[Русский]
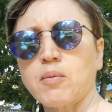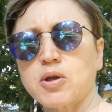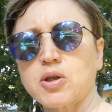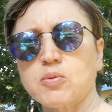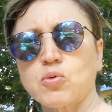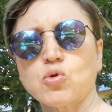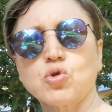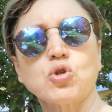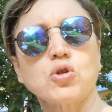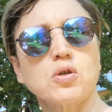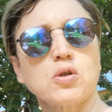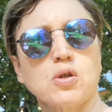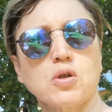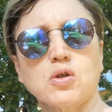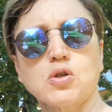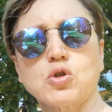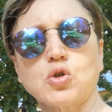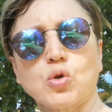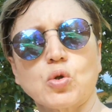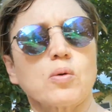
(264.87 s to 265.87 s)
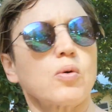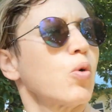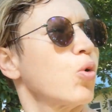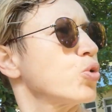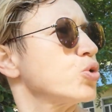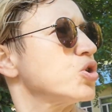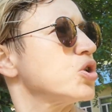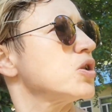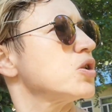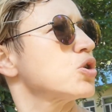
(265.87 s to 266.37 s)
Поэтому очень, э,
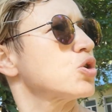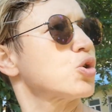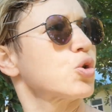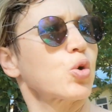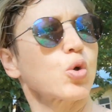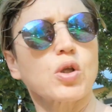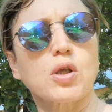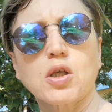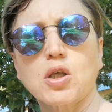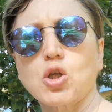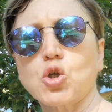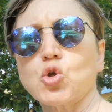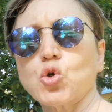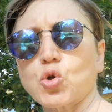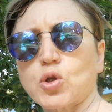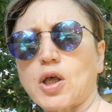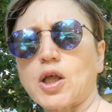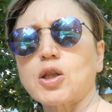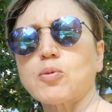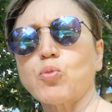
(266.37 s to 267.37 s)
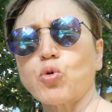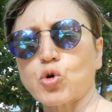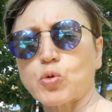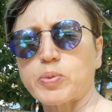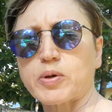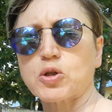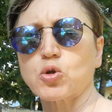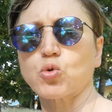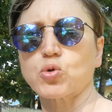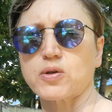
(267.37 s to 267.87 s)
очень строгий идет отбор
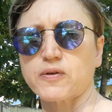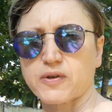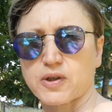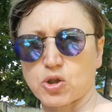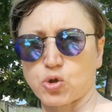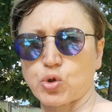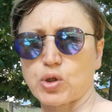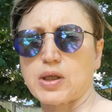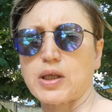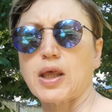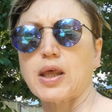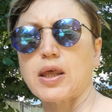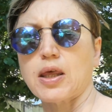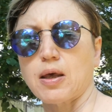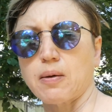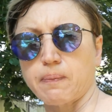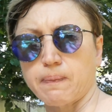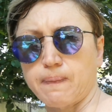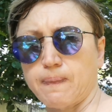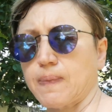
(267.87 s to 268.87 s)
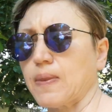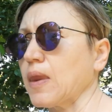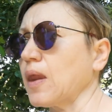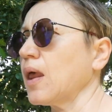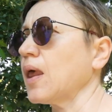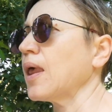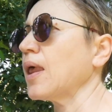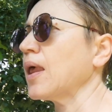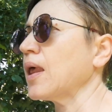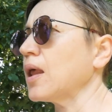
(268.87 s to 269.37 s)
продуктов, которые я ем.
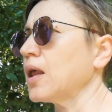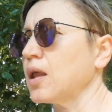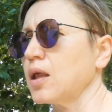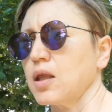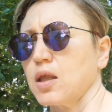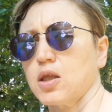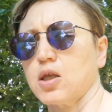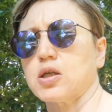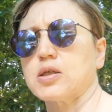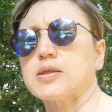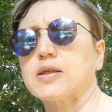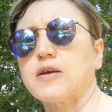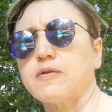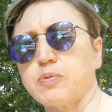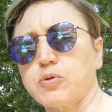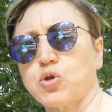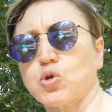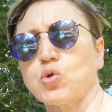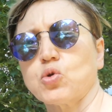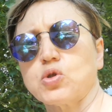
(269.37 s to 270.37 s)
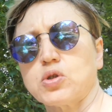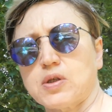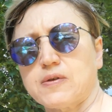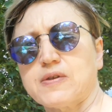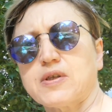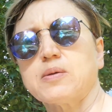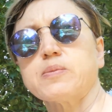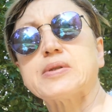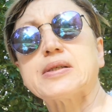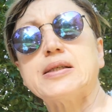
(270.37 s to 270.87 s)
Ярослав Петрович за
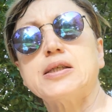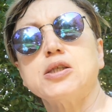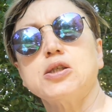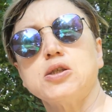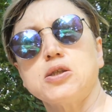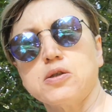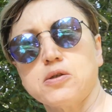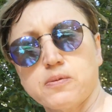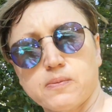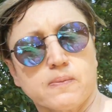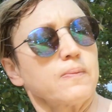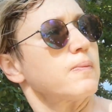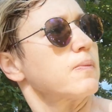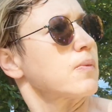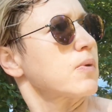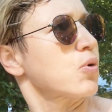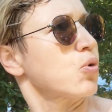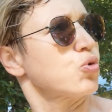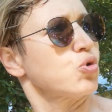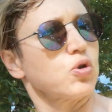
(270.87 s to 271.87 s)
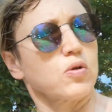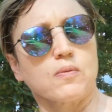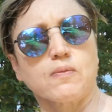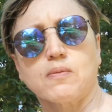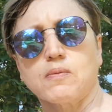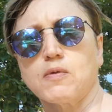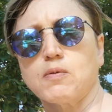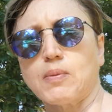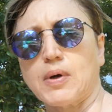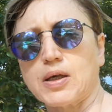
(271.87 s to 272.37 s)
всем следит. Очень
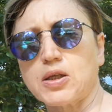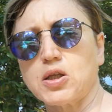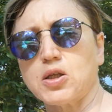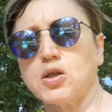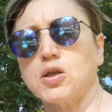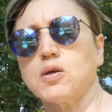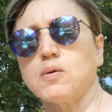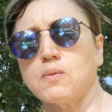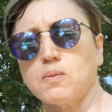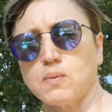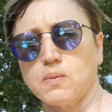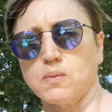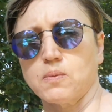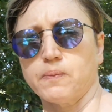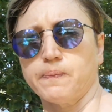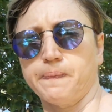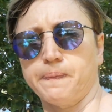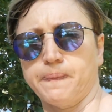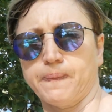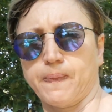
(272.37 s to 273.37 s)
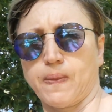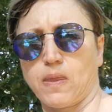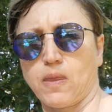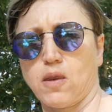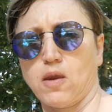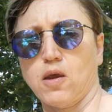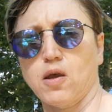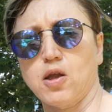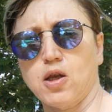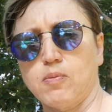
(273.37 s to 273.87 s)
внимательный
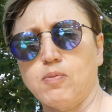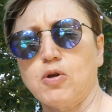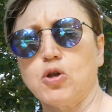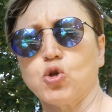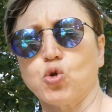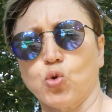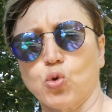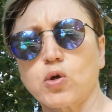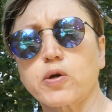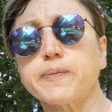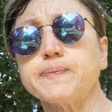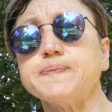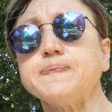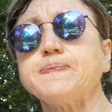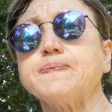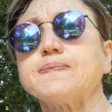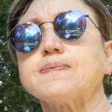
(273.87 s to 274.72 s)
реабилитолог.